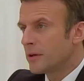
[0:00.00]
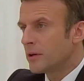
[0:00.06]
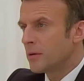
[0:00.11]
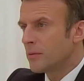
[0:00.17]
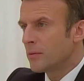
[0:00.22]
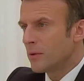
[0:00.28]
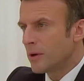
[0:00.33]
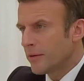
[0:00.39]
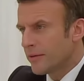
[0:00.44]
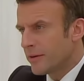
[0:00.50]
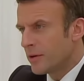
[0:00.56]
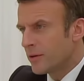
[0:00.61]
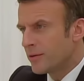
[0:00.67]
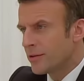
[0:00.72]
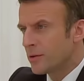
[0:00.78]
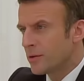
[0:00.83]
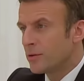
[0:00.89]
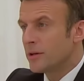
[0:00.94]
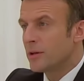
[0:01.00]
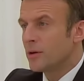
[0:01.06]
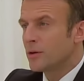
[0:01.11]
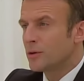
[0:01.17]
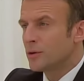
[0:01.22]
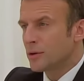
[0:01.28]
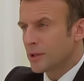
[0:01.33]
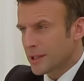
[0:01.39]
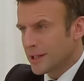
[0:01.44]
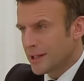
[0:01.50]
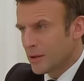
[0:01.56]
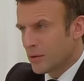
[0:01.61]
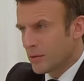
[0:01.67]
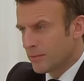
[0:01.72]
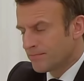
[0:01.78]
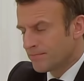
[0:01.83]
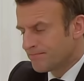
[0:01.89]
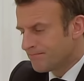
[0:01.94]
qu'a priori, il n'est pas exclu que dans deux
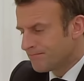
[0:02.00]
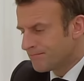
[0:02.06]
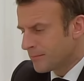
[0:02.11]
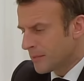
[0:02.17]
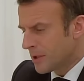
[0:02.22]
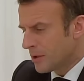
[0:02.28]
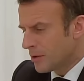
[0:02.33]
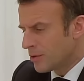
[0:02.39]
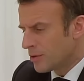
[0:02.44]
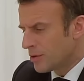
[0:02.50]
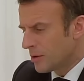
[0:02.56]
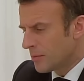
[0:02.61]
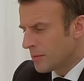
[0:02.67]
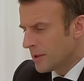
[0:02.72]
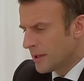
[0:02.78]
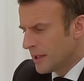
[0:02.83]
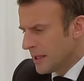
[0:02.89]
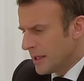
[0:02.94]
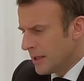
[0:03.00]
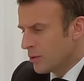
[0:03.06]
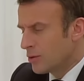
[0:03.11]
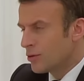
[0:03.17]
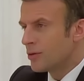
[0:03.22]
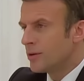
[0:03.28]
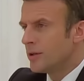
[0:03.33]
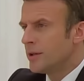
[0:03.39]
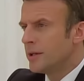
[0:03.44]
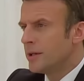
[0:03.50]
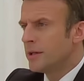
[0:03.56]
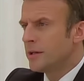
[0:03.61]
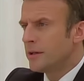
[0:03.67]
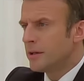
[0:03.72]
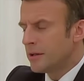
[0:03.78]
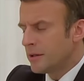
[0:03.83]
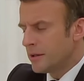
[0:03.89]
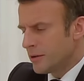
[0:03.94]
mois, je sois libéré de mes obligations
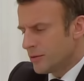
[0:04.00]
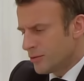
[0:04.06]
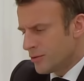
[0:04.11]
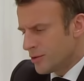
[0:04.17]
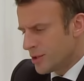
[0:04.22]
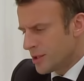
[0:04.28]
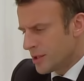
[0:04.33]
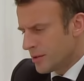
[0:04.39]
professionnelles, on